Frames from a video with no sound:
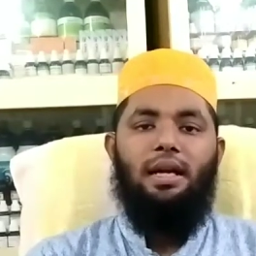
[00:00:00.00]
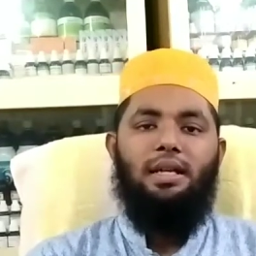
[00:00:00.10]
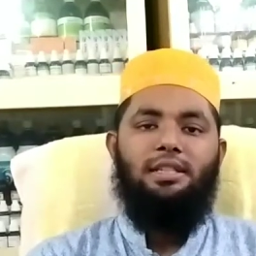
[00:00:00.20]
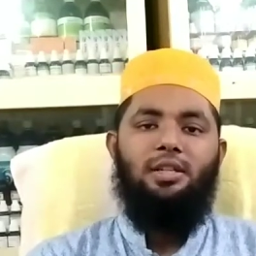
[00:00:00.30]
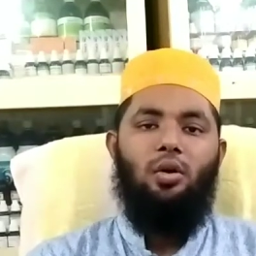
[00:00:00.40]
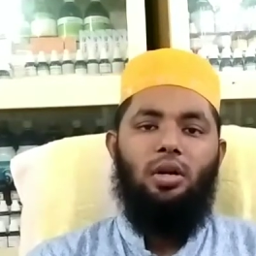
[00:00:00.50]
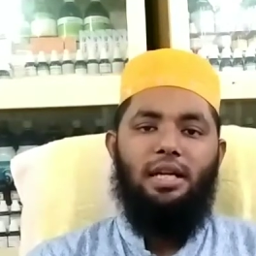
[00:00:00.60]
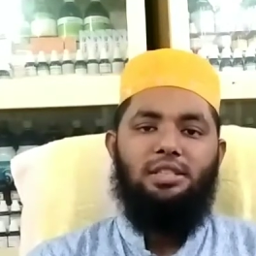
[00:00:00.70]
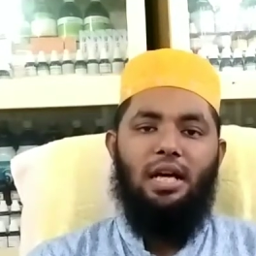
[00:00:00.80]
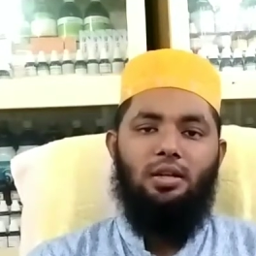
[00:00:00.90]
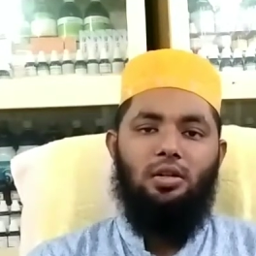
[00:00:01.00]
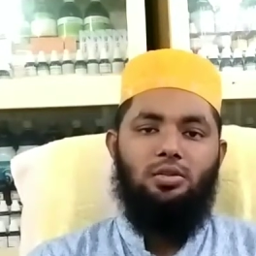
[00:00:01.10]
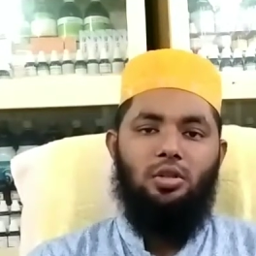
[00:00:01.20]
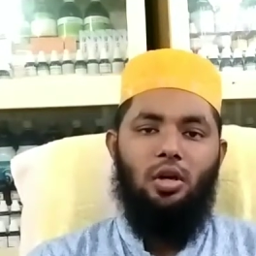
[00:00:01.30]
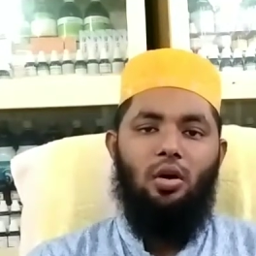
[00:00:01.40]
এটি হলে
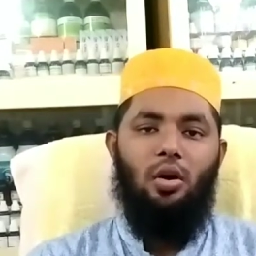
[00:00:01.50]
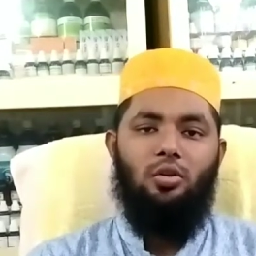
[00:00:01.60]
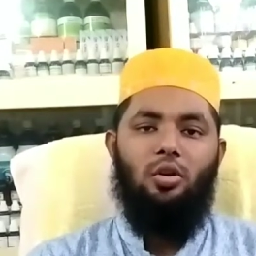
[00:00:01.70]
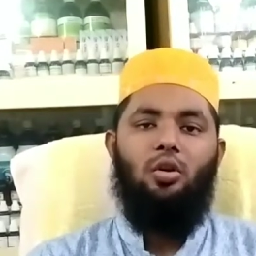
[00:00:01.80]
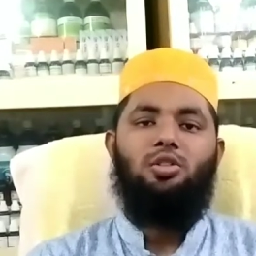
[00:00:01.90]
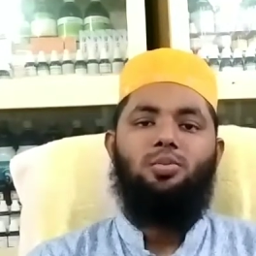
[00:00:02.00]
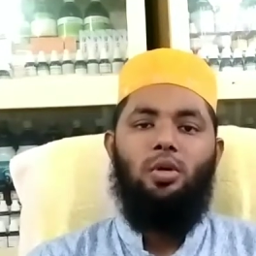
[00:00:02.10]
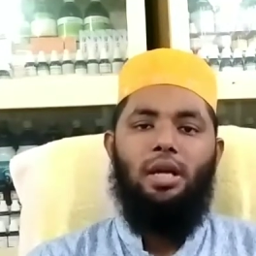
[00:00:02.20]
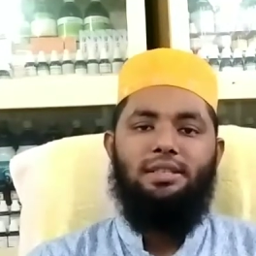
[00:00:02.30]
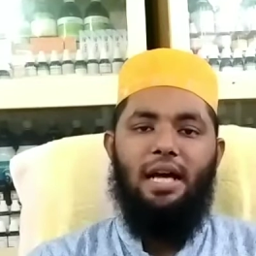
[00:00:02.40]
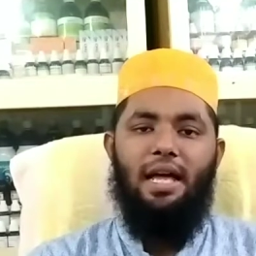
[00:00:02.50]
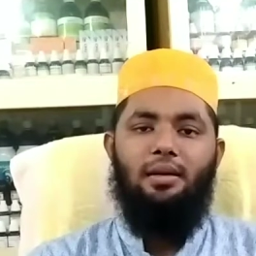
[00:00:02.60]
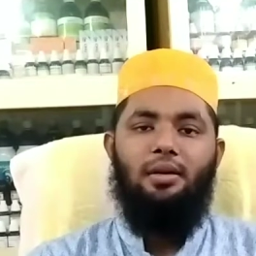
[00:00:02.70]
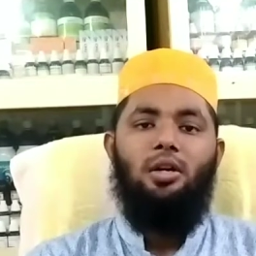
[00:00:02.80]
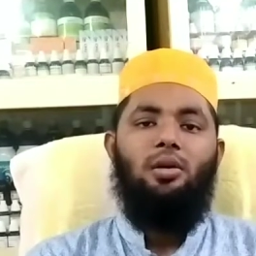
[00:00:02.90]
সাধারণত অন্ডকোষ ফুলে যায়
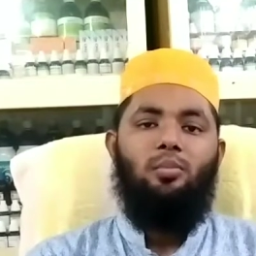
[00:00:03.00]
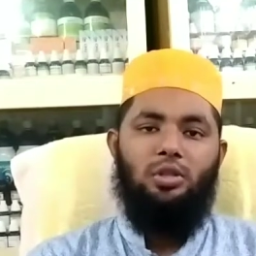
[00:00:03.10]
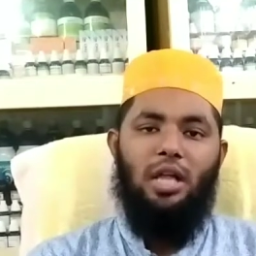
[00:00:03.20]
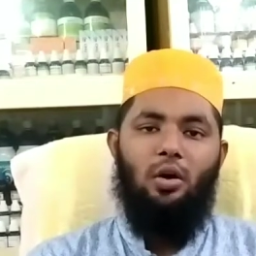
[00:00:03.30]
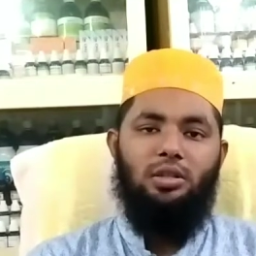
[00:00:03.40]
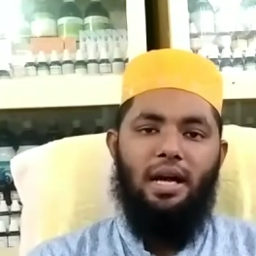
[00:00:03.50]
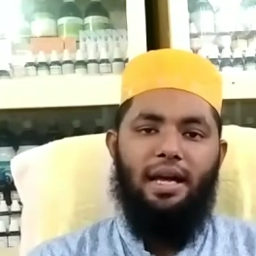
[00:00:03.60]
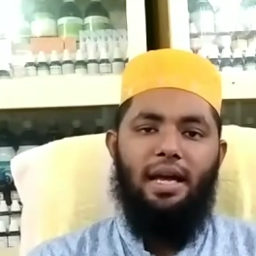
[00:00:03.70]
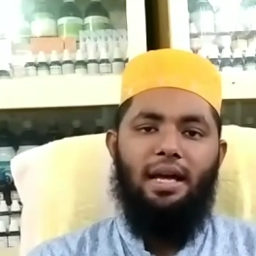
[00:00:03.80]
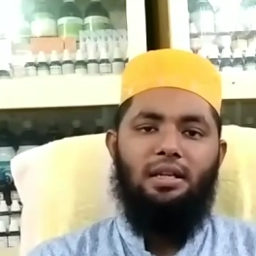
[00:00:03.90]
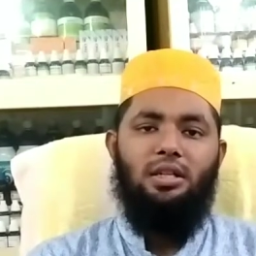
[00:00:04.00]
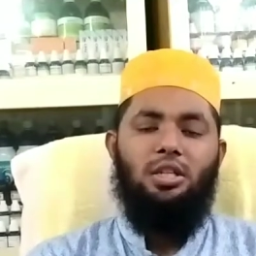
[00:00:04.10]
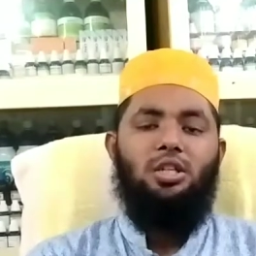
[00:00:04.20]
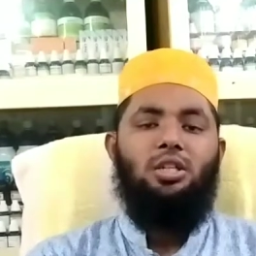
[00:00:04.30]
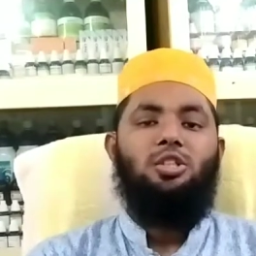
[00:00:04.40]
প্রদাহ থাকে
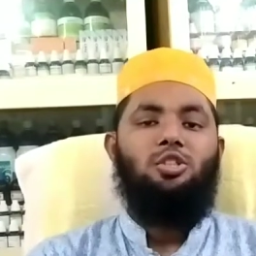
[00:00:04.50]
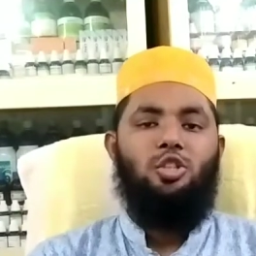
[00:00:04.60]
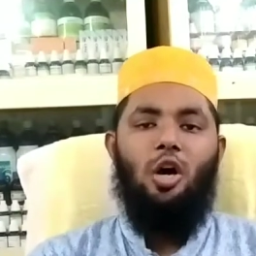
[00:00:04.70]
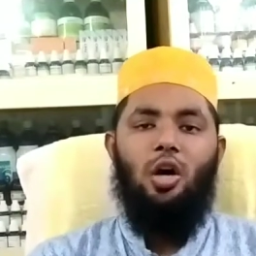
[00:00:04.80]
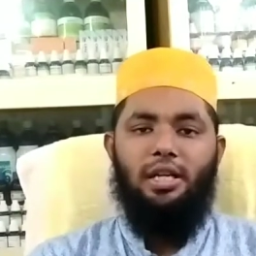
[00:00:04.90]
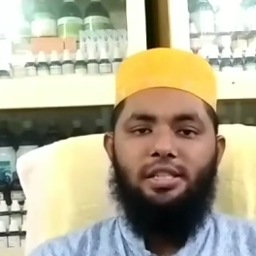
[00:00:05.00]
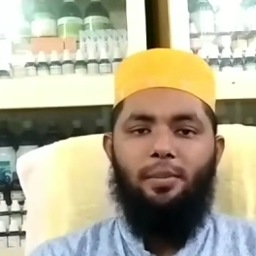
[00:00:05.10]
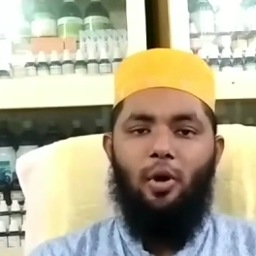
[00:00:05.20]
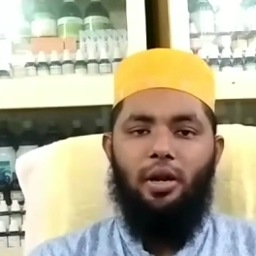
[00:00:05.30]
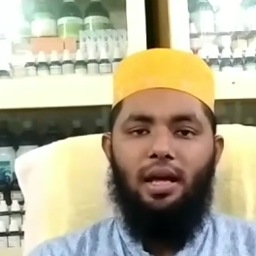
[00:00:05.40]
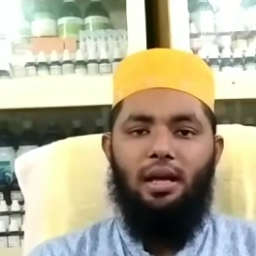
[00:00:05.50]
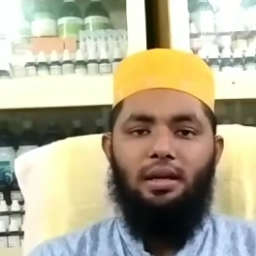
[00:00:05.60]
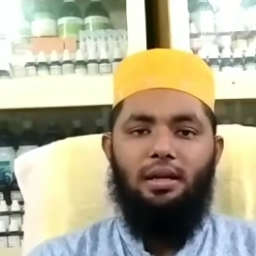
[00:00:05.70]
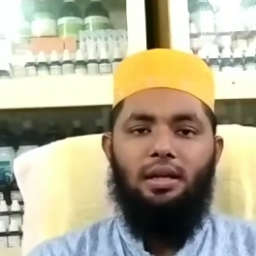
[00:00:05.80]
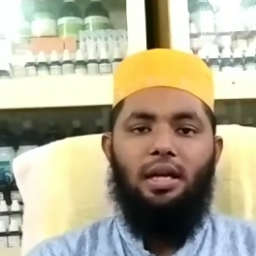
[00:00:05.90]
জ্বর এসে পড়ে
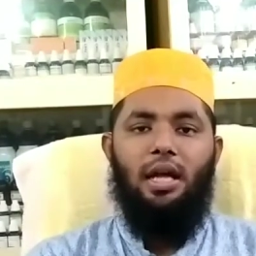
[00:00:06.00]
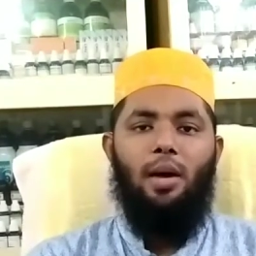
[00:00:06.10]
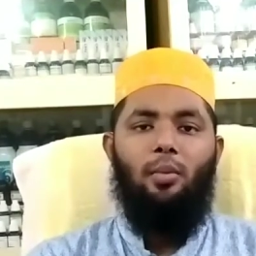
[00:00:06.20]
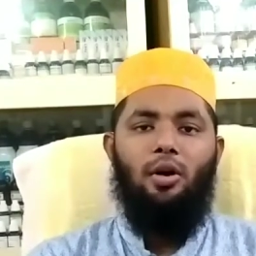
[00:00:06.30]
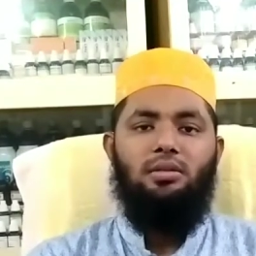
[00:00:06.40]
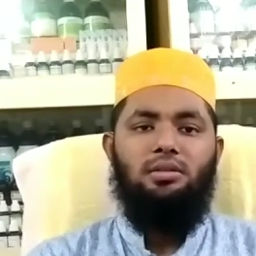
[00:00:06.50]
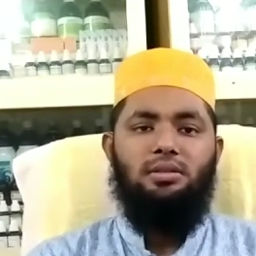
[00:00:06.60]
এবং